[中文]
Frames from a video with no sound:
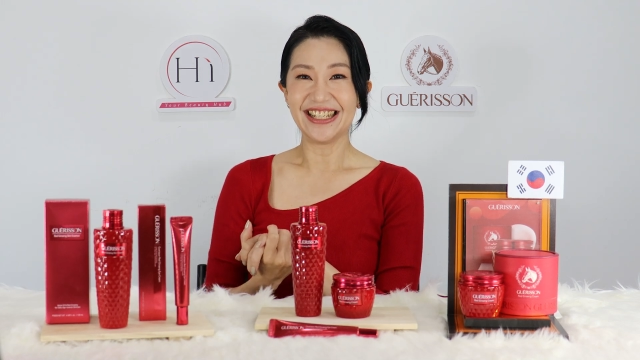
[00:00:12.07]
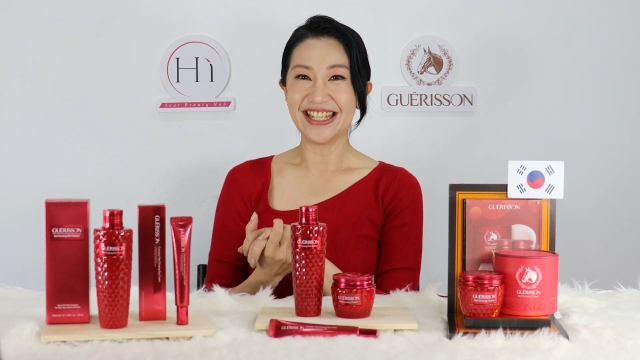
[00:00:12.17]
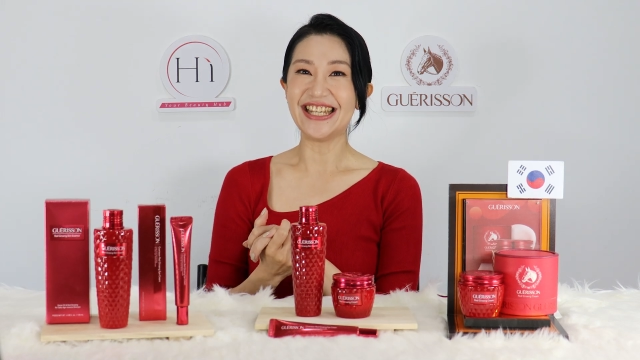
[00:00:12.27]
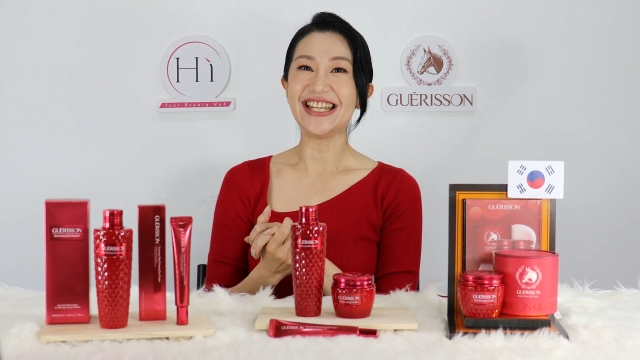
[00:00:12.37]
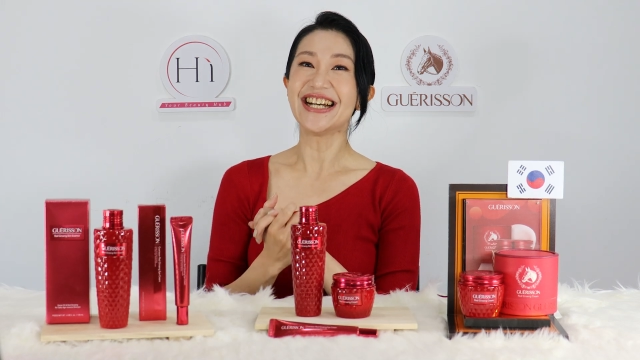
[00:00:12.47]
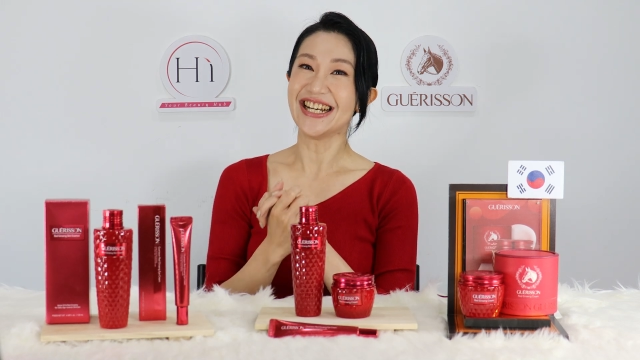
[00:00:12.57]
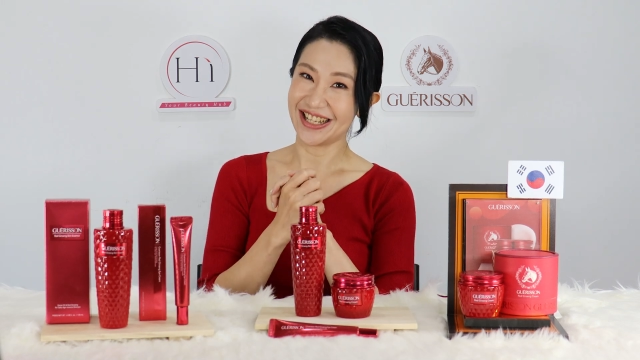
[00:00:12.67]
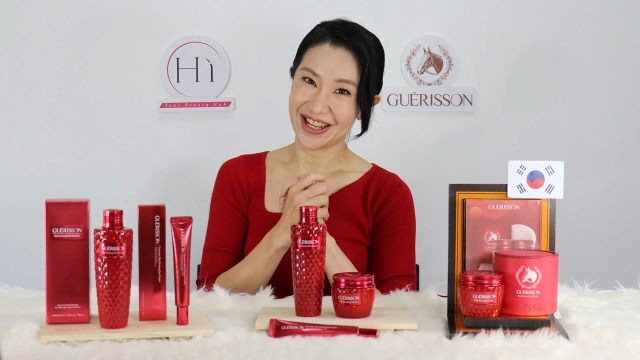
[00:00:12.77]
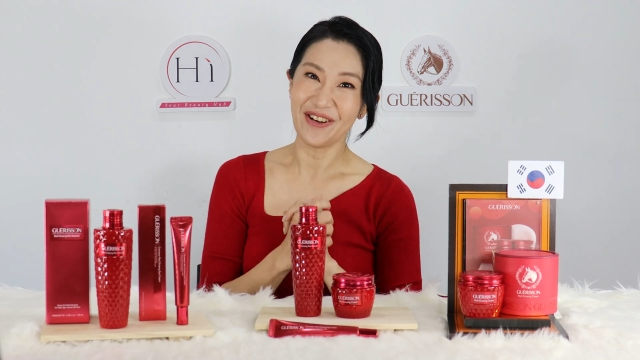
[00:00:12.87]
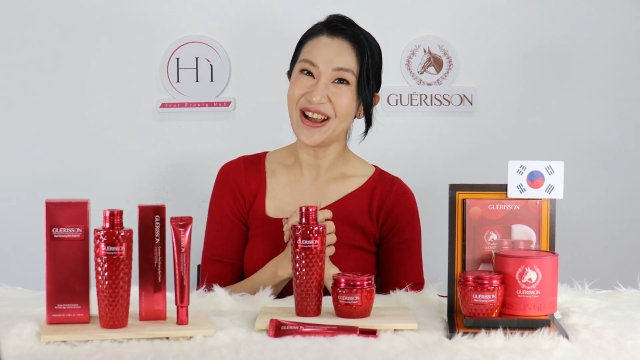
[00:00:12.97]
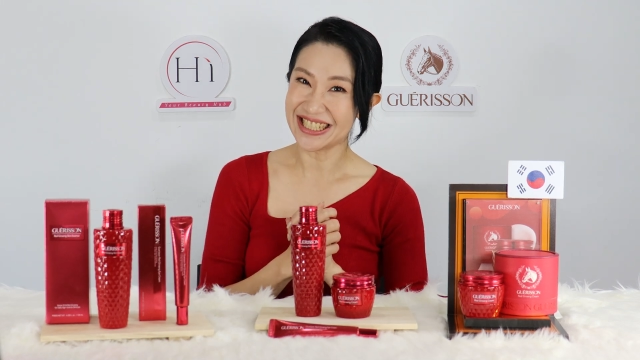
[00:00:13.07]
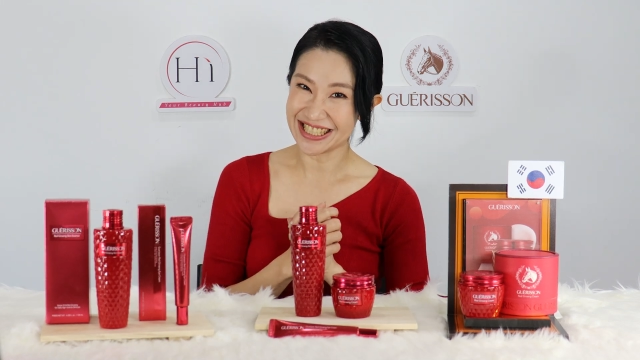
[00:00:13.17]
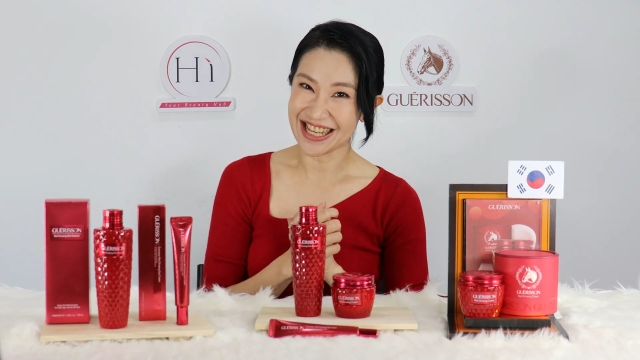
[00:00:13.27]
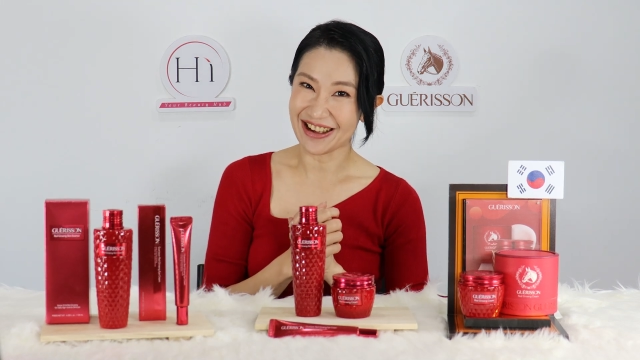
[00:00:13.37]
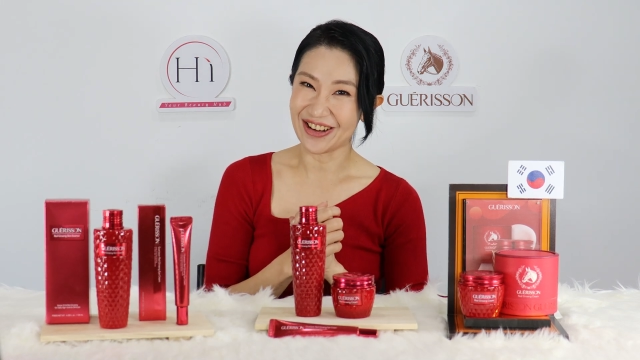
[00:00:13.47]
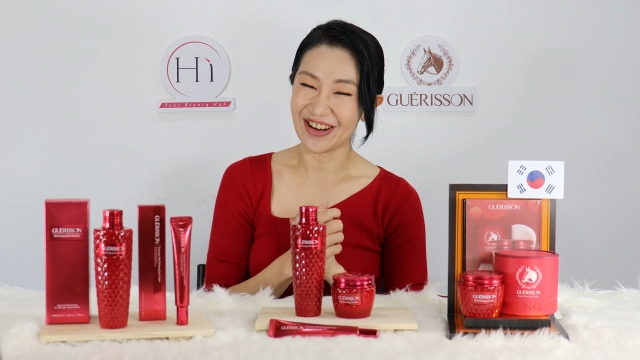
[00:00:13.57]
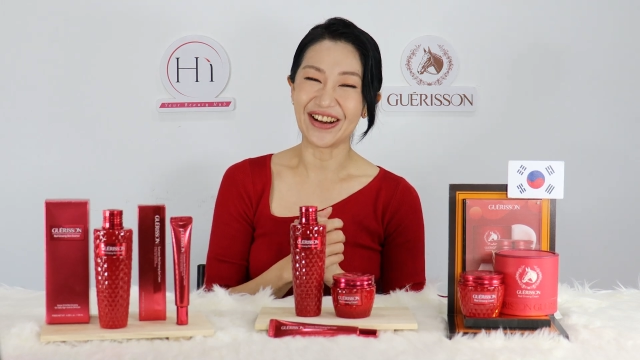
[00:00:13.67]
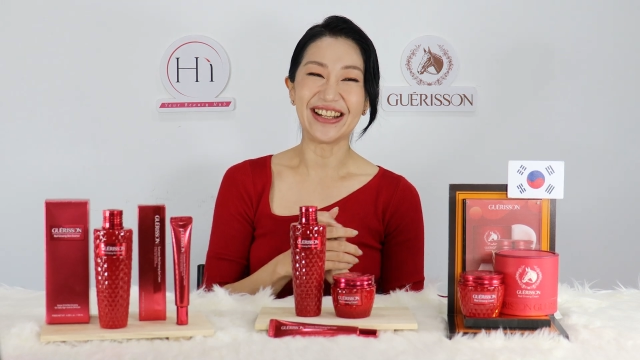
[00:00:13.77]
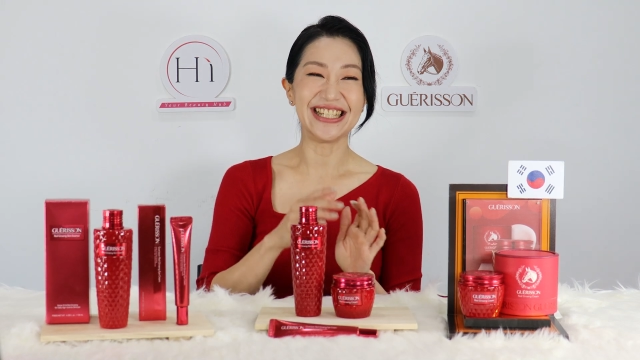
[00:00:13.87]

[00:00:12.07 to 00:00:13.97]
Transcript: 你可能会知道哈、哦，